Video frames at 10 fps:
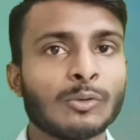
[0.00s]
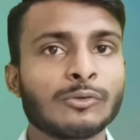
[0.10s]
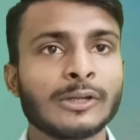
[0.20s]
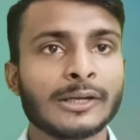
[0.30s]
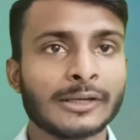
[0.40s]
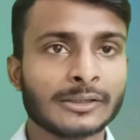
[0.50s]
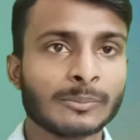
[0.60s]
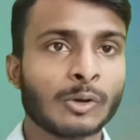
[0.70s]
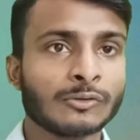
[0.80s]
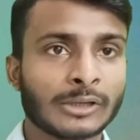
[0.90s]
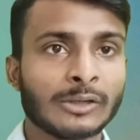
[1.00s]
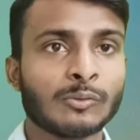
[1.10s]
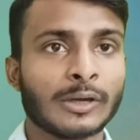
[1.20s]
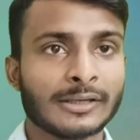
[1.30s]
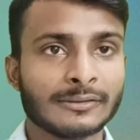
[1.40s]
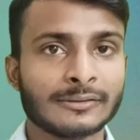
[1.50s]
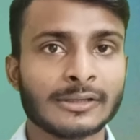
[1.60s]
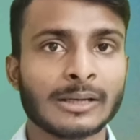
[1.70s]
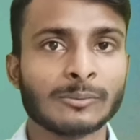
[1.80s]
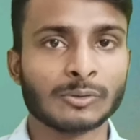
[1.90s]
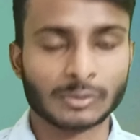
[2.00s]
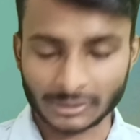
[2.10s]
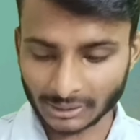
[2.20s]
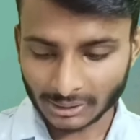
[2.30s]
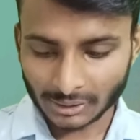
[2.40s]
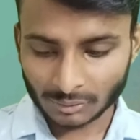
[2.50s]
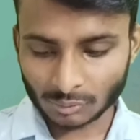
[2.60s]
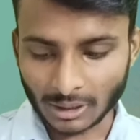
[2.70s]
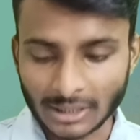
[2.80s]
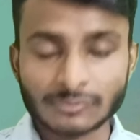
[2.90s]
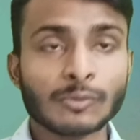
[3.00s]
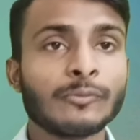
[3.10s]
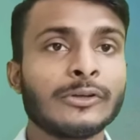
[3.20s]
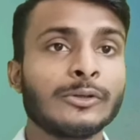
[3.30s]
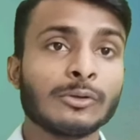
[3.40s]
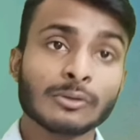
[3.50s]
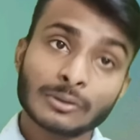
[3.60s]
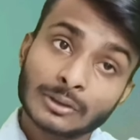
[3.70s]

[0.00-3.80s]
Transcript: उससे रिलेटेड बहुत सारी क्वेरीज थी आप लोगों की तो आज वो वीडियो